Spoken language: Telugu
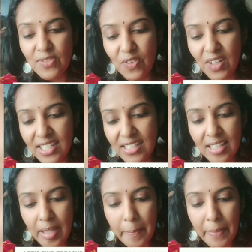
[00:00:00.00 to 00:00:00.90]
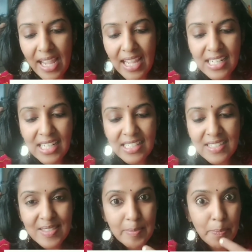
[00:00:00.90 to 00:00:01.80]
మన శరీరంలో ఆ
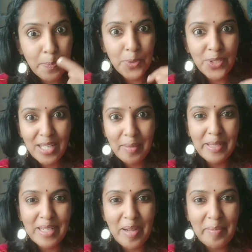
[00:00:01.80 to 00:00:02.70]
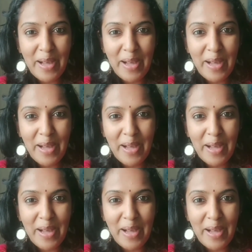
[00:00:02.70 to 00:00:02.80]
ట్రెజర్స్ని దాచిపెట్టేద్దాం